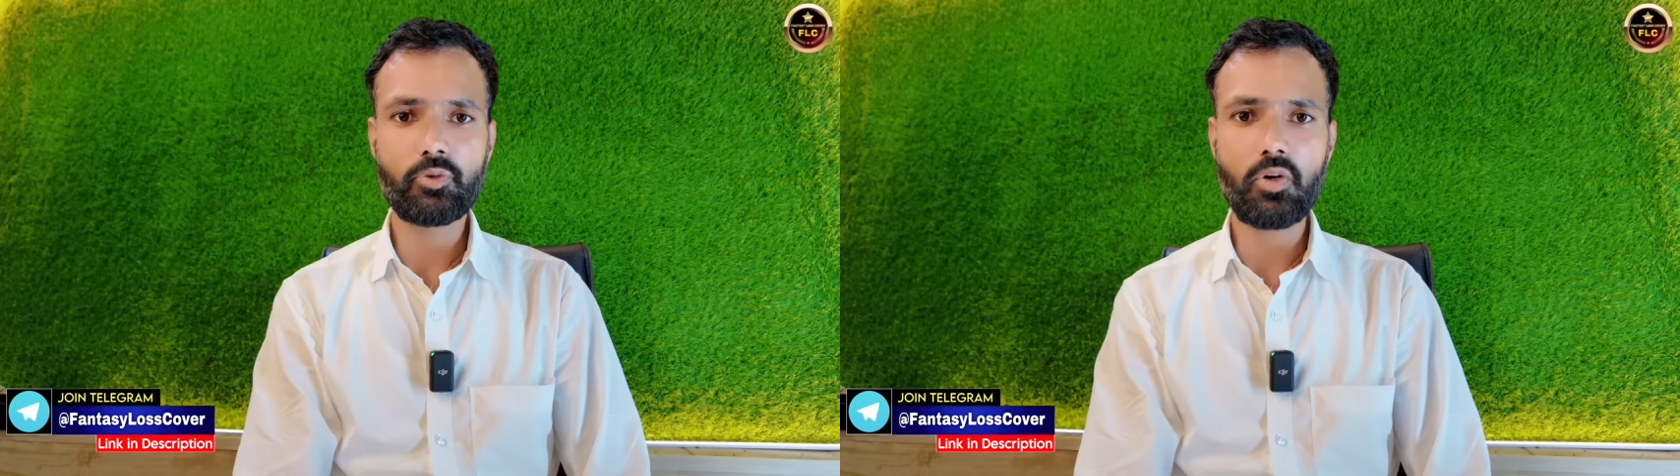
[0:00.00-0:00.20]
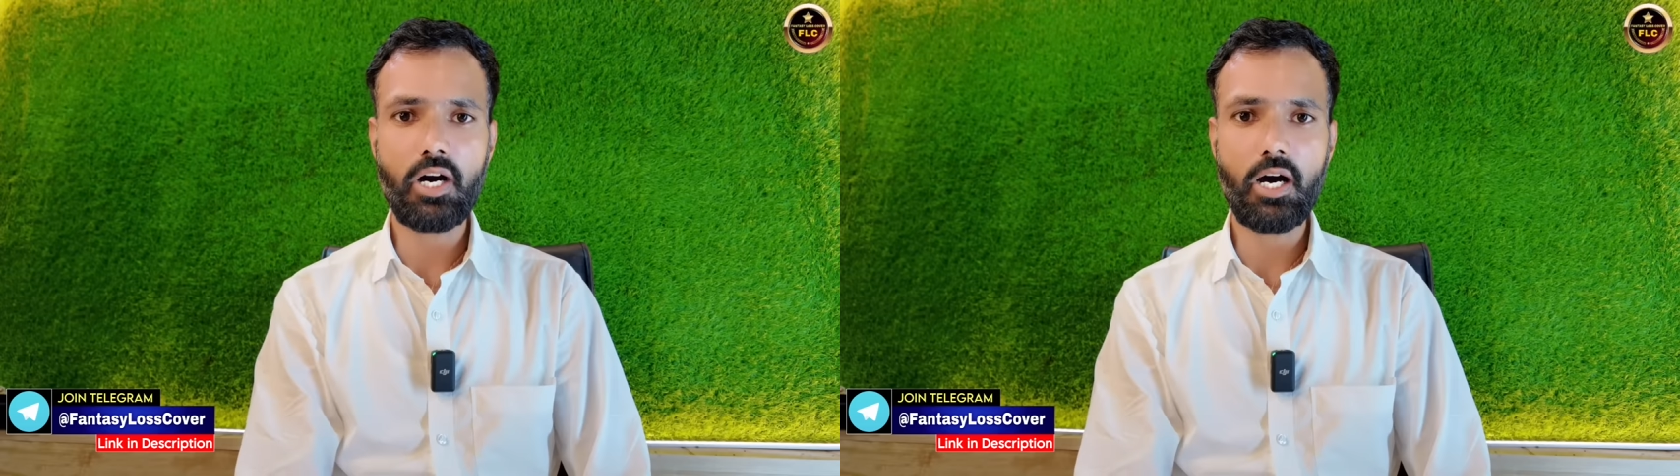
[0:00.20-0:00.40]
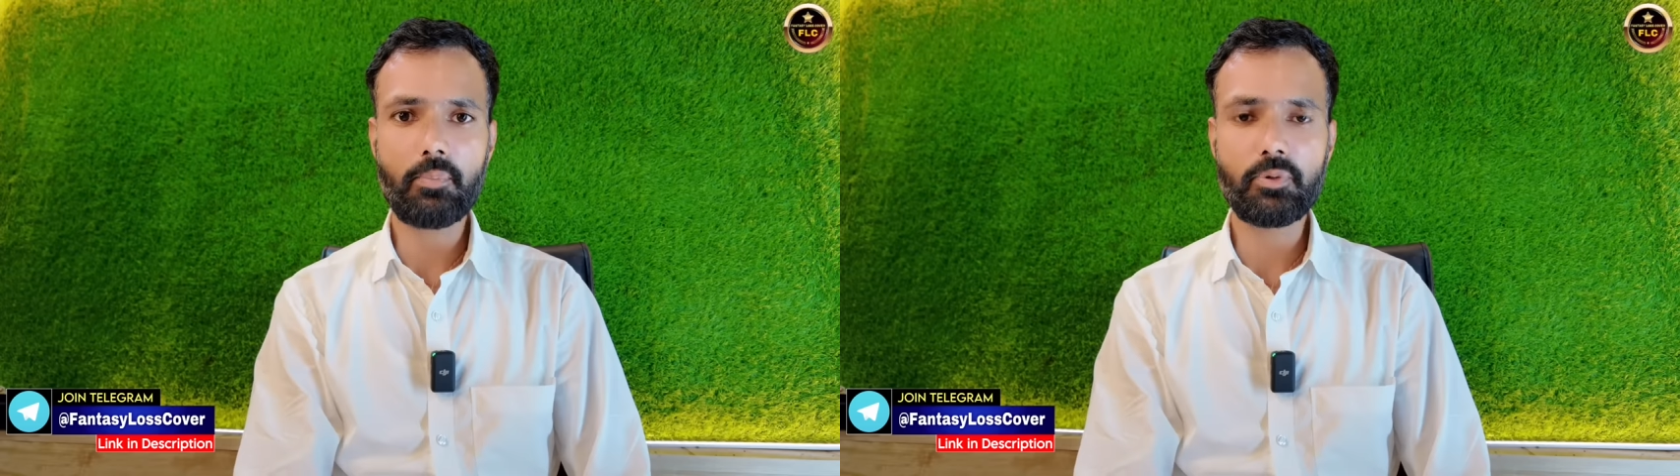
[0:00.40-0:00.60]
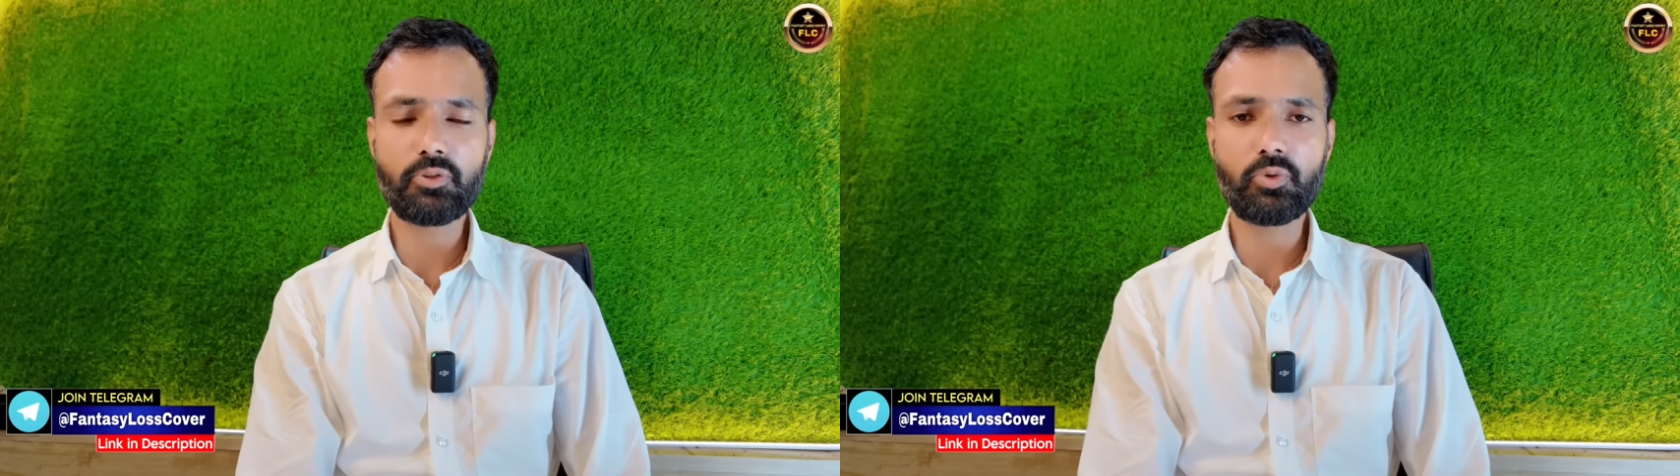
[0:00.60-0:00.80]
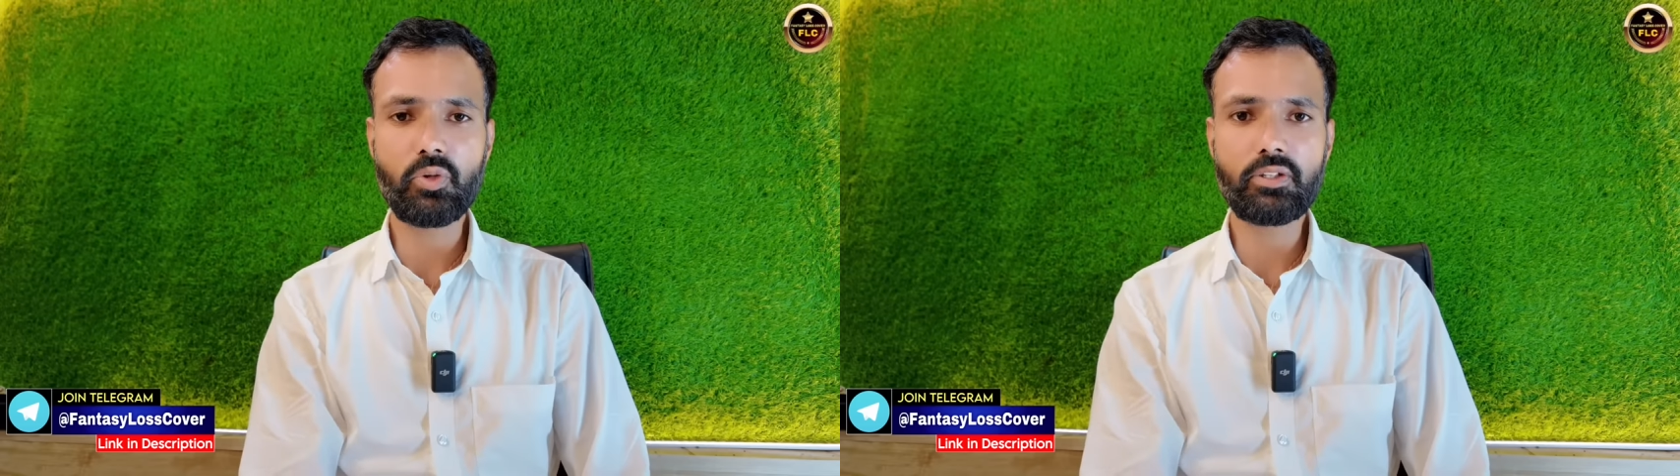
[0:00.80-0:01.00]
तो आप
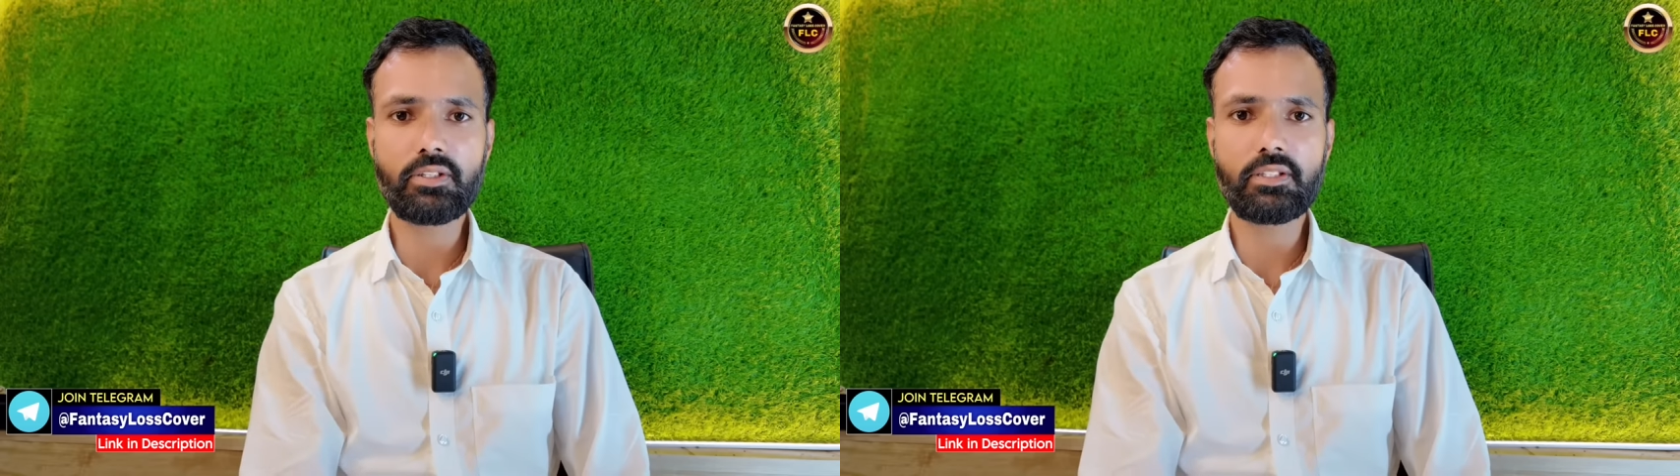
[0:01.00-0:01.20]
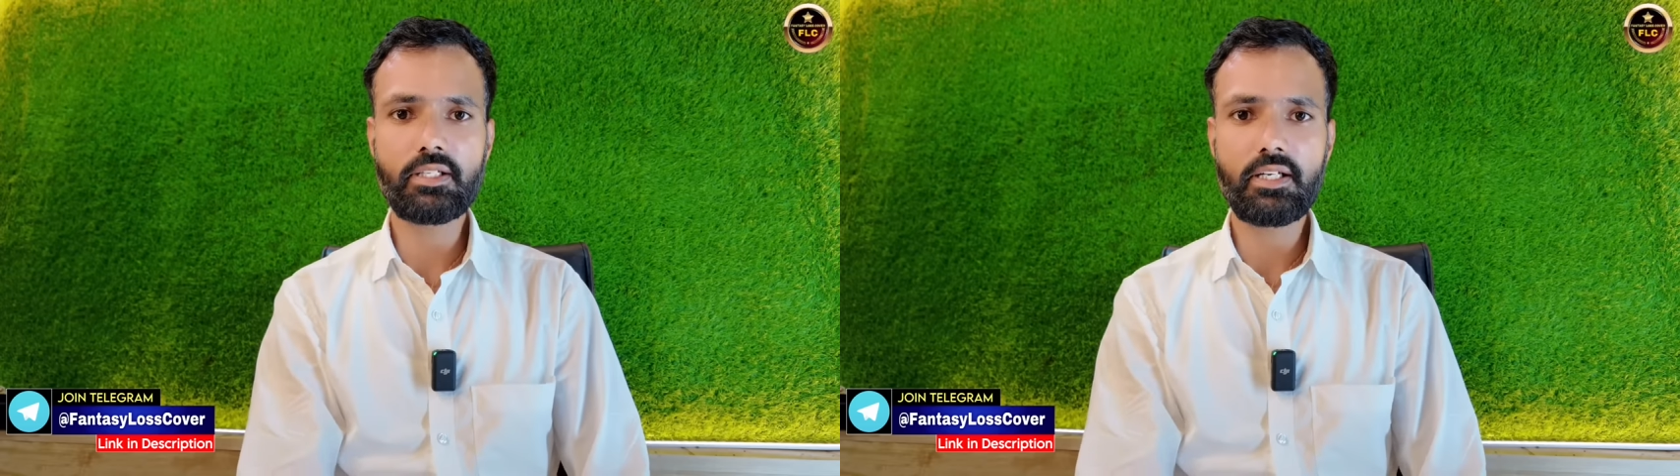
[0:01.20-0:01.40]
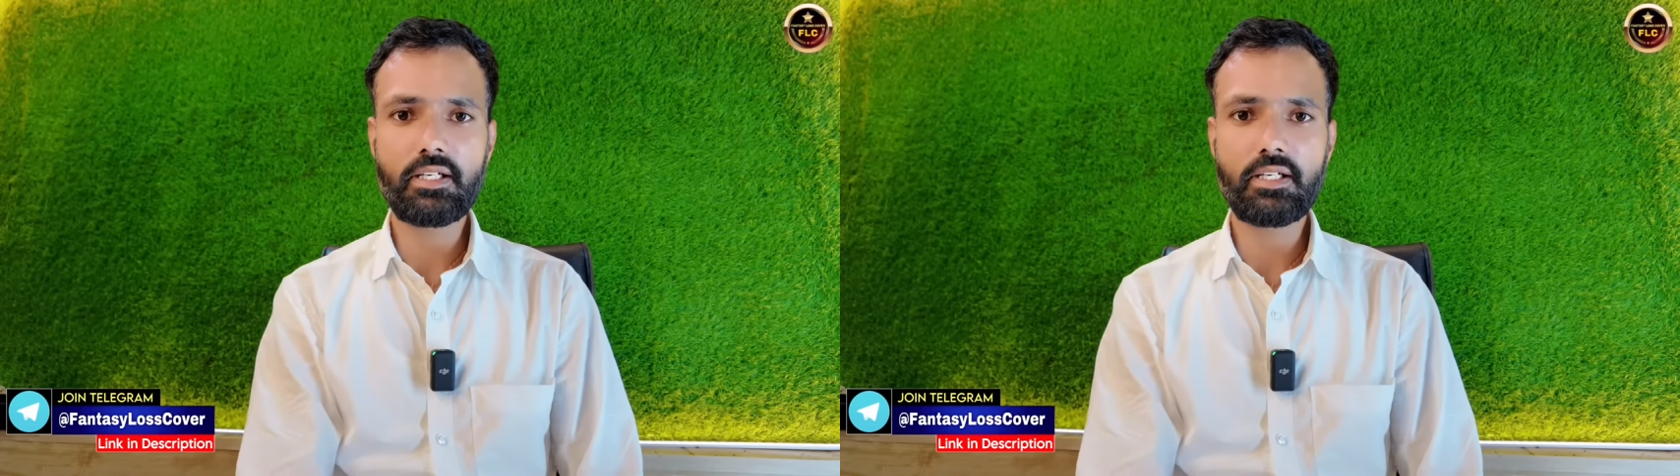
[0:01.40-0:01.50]
तुरंत